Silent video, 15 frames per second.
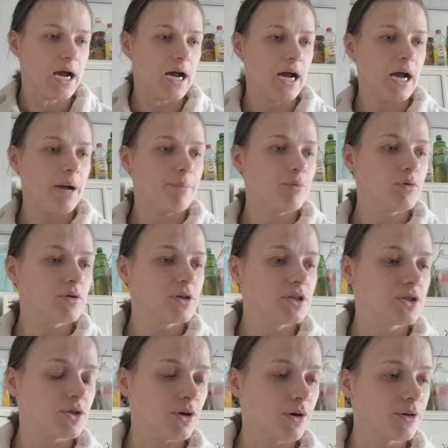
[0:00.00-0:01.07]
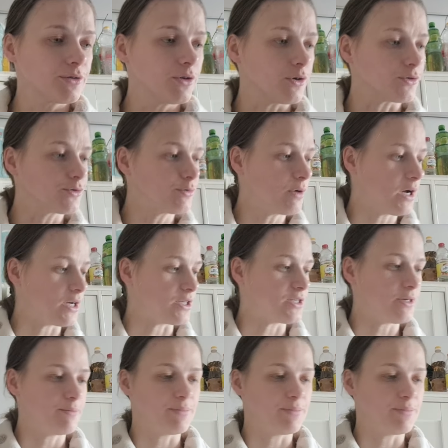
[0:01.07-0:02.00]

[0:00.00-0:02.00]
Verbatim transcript: A póki co, to słuchajcie,